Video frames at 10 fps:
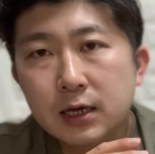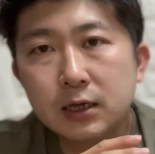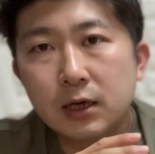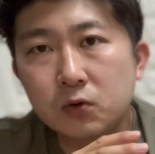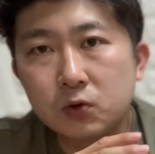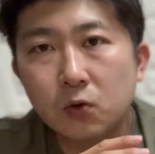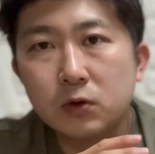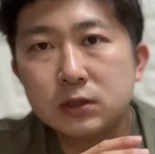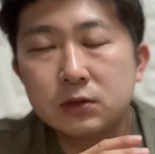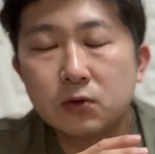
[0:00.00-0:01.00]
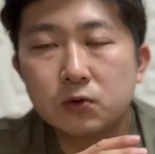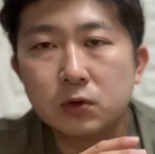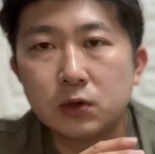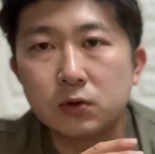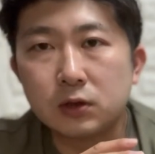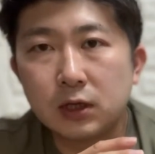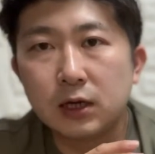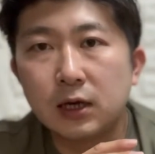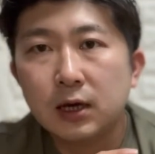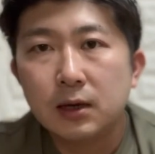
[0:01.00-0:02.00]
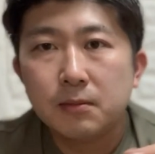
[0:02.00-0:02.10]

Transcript: 景を統一することによって